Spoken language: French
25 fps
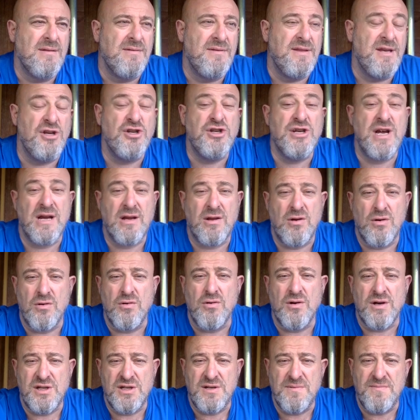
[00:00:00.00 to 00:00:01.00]
déjà que
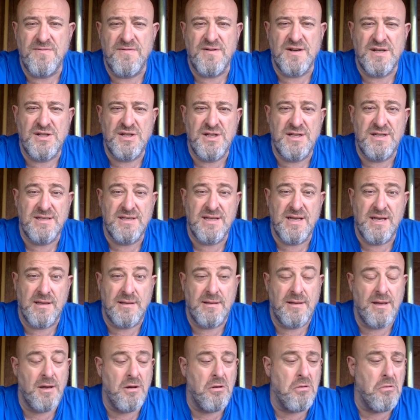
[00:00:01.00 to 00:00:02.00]
le régime fasciste, qui
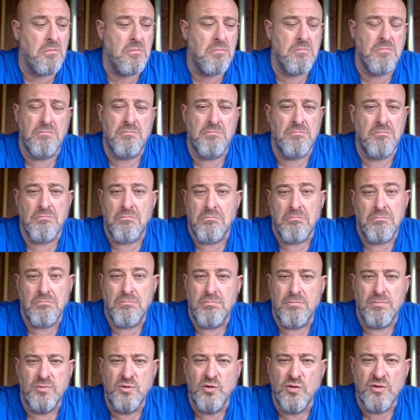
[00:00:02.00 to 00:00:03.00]
était euh,
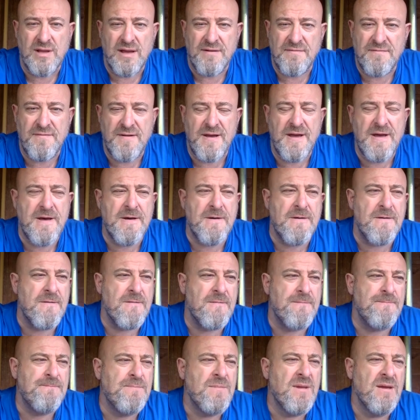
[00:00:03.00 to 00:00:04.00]
tout à fait philo
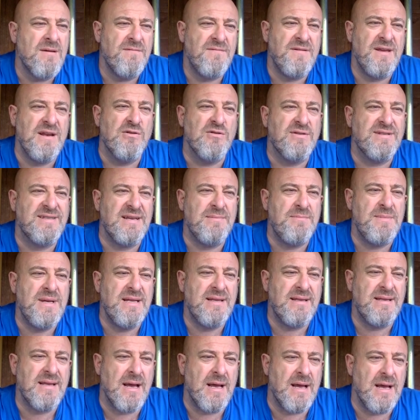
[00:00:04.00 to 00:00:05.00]
euh,
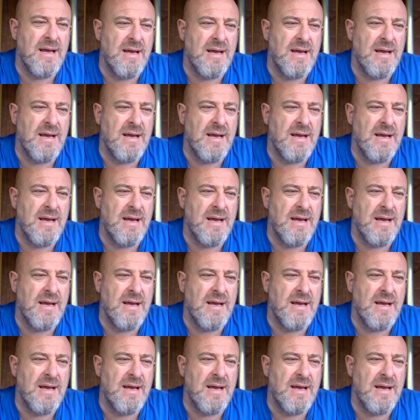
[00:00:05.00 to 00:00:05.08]
philosémite